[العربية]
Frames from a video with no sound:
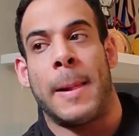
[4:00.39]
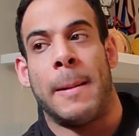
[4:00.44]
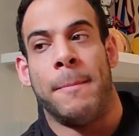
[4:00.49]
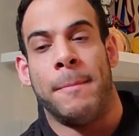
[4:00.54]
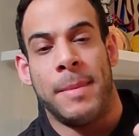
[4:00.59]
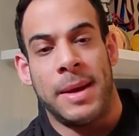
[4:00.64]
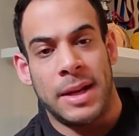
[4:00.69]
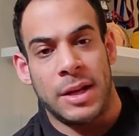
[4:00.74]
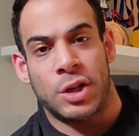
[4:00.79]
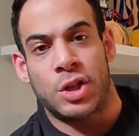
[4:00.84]

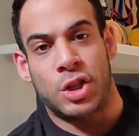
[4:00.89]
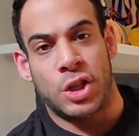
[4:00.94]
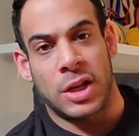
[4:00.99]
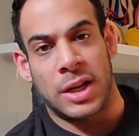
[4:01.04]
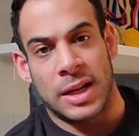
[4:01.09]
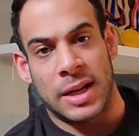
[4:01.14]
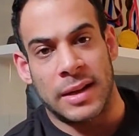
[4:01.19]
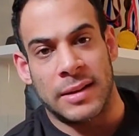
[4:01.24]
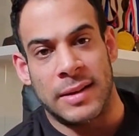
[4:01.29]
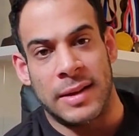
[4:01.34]
من
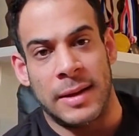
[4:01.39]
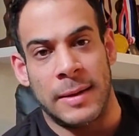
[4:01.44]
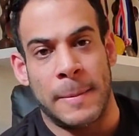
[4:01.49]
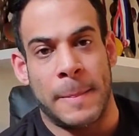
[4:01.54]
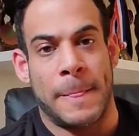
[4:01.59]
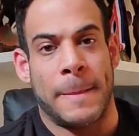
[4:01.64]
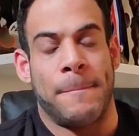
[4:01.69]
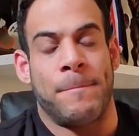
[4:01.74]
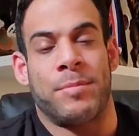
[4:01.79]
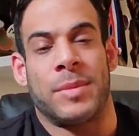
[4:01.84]
الشركه دي
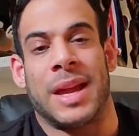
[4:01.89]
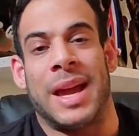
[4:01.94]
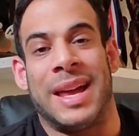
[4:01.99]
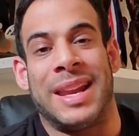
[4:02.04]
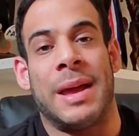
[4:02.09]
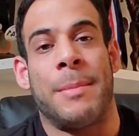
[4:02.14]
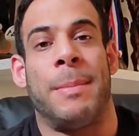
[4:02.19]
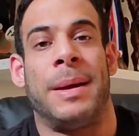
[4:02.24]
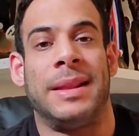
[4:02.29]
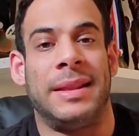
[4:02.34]

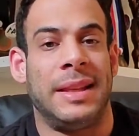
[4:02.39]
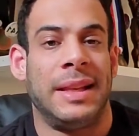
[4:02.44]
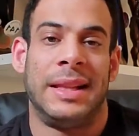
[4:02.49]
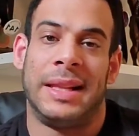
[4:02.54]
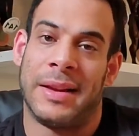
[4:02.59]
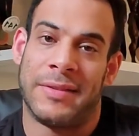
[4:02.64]
انا بدي